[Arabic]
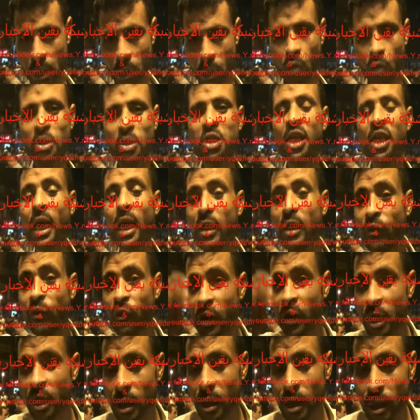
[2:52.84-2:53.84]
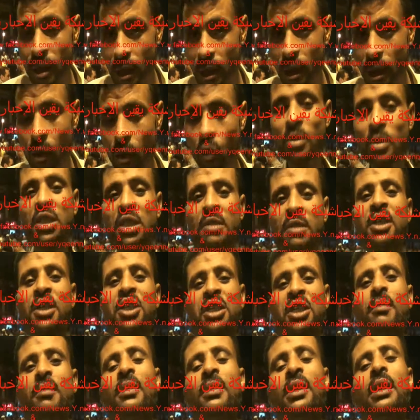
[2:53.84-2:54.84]
ومش خايفين ومش
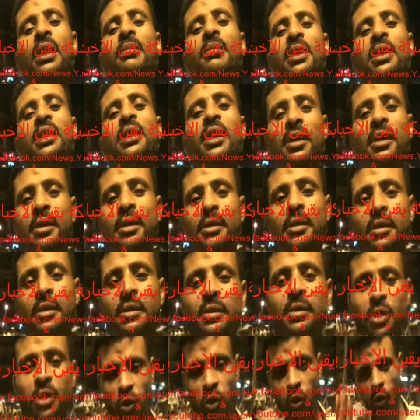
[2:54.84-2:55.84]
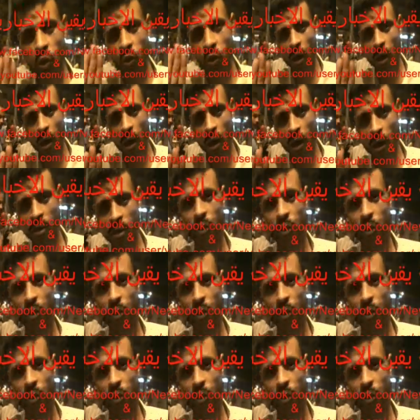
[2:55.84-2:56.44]
ماشيين من الميدان شكرا شكرا,